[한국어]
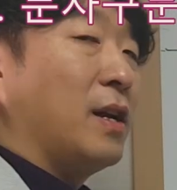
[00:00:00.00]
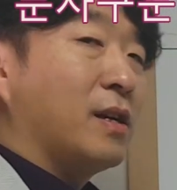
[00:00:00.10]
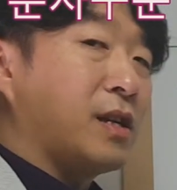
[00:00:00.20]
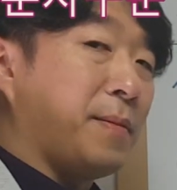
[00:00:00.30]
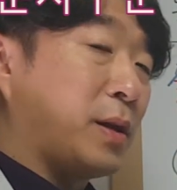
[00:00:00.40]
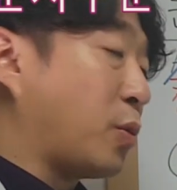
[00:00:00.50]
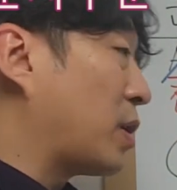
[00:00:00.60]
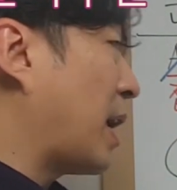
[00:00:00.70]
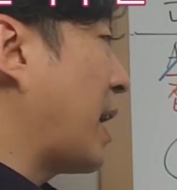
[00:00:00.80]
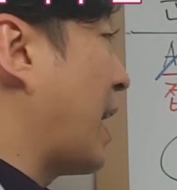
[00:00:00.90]
그 다음에
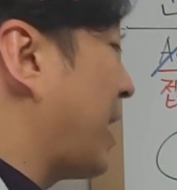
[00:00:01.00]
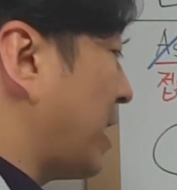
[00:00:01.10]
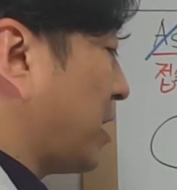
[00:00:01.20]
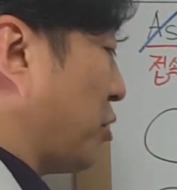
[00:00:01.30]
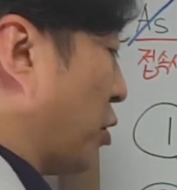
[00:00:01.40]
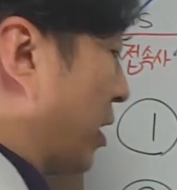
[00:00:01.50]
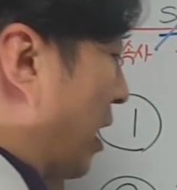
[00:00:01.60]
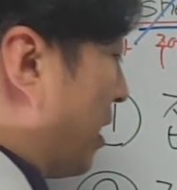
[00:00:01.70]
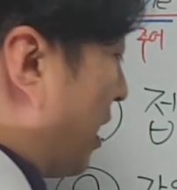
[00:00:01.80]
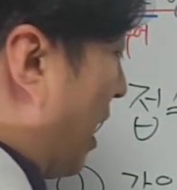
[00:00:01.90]
동사에 ing를 줘야
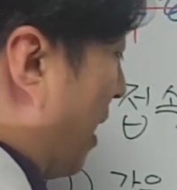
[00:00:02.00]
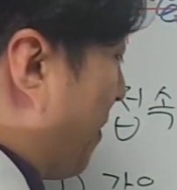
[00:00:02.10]
되는데